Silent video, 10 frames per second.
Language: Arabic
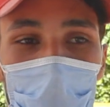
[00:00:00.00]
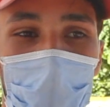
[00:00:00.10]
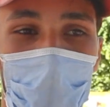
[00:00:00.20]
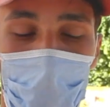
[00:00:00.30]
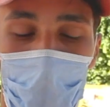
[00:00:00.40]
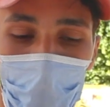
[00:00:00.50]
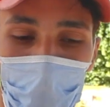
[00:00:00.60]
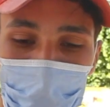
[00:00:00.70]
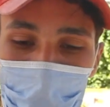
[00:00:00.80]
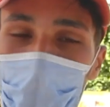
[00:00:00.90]
كان
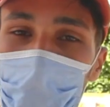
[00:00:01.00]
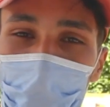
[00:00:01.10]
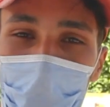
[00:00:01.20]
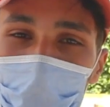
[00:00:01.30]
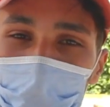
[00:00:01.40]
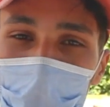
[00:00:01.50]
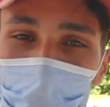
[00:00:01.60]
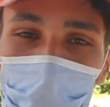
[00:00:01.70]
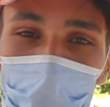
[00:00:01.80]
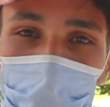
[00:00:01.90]
تابعهم صقر منين
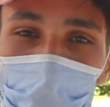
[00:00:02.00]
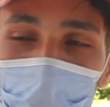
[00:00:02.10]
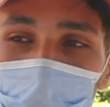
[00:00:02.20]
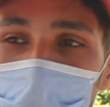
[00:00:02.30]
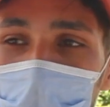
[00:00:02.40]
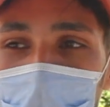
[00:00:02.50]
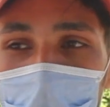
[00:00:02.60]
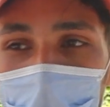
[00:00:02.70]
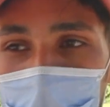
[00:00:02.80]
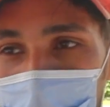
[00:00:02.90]
ما بغاوش يوقفوا ليه
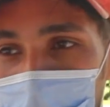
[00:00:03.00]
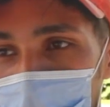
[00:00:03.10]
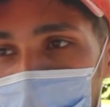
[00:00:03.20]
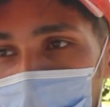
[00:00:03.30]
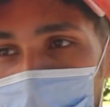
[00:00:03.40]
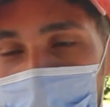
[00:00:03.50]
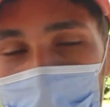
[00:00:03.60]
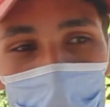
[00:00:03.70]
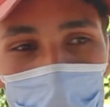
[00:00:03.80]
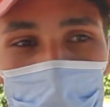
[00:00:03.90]
راه
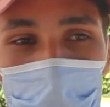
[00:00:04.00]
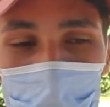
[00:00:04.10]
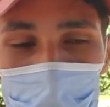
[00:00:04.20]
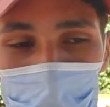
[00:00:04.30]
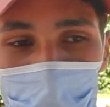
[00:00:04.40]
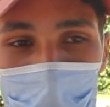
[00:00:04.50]
دفعهم برجلو